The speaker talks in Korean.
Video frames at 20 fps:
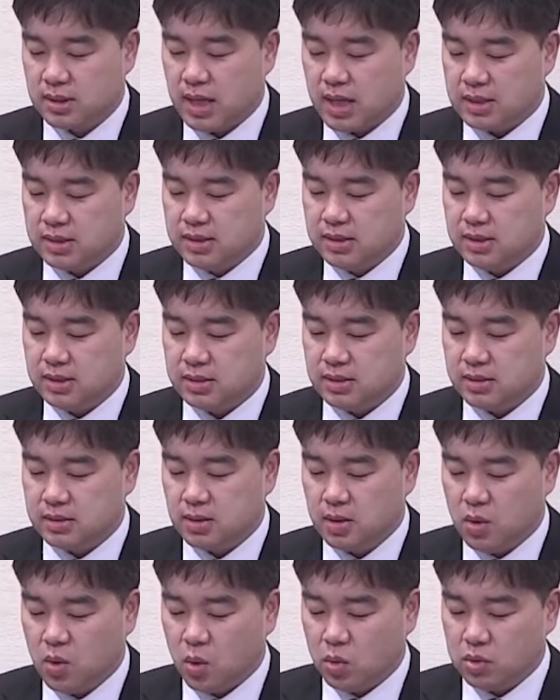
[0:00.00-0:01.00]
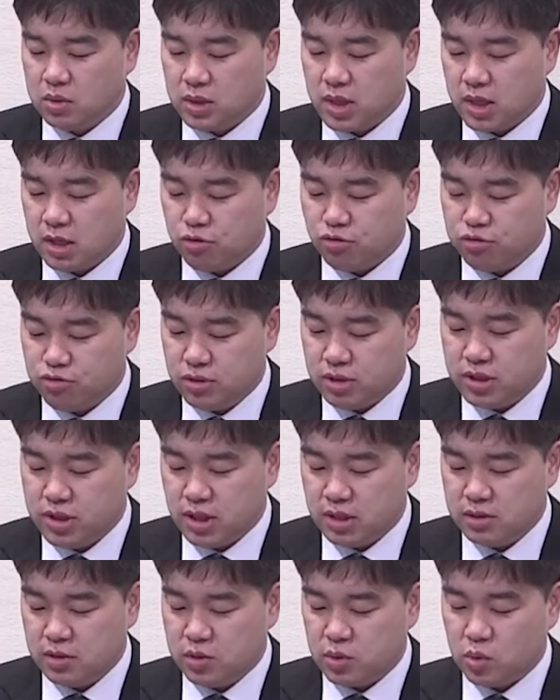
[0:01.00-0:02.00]
땅은 오늘날의
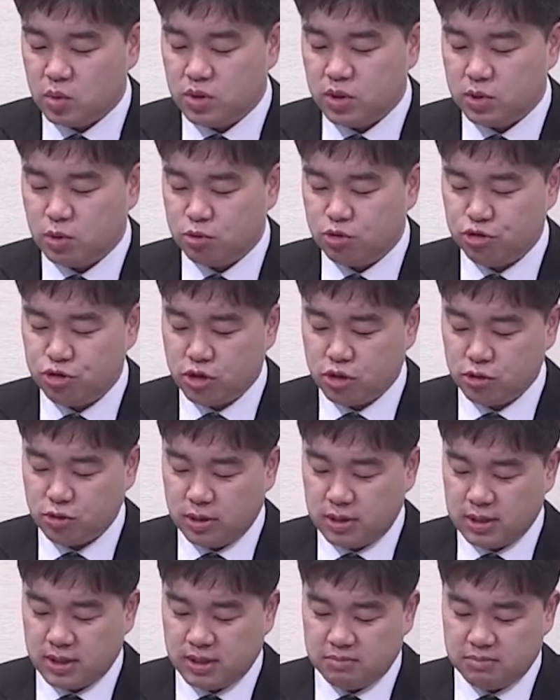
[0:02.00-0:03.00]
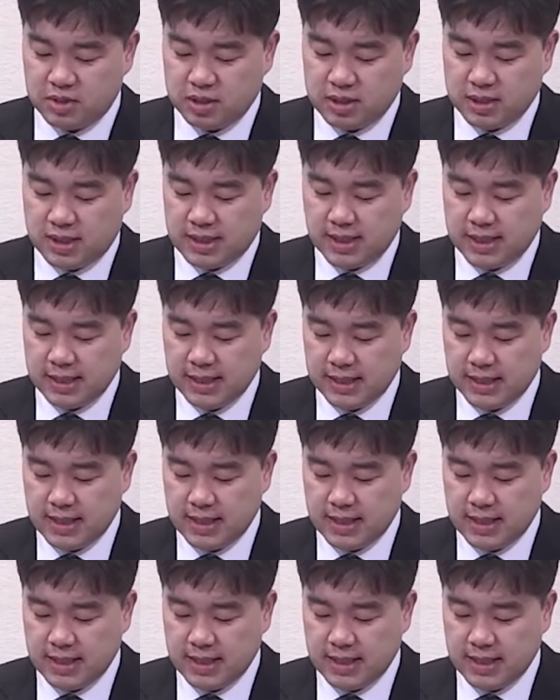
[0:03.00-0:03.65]
쿠르시라는 도시로 추정된답니다.